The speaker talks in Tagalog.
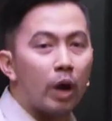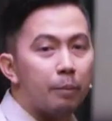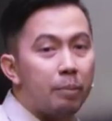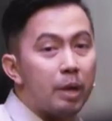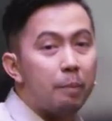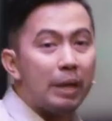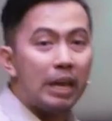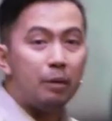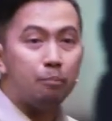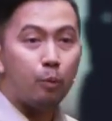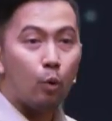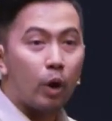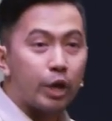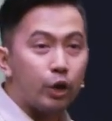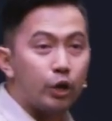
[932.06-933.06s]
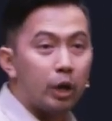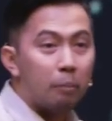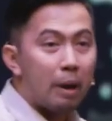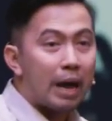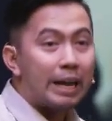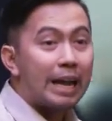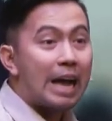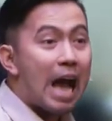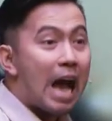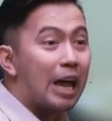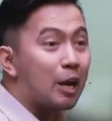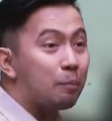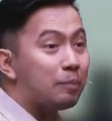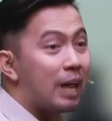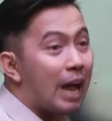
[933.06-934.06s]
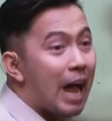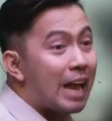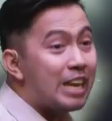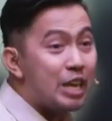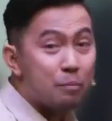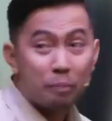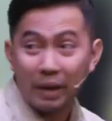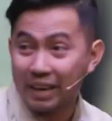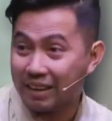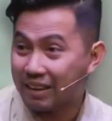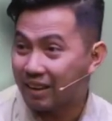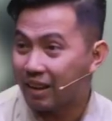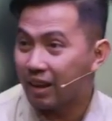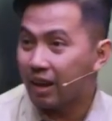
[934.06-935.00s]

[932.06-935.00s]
bibilin po kayo ng mga naghahanap ng alipin.